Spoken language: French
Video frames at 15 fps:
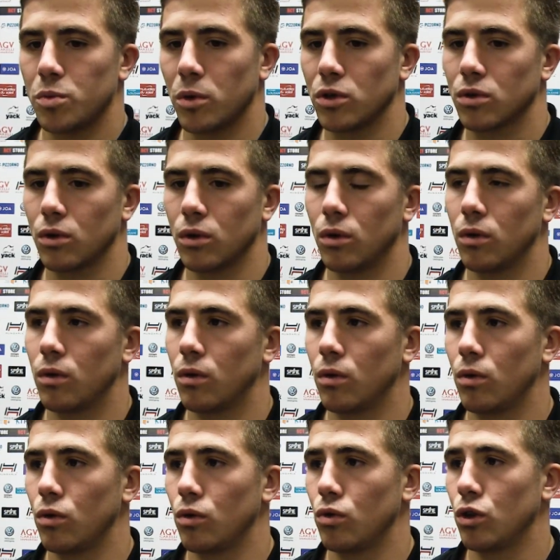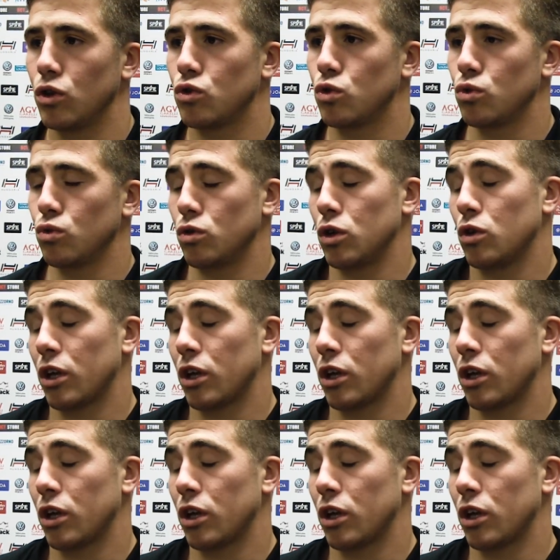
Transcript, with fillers: je pense qu'on est,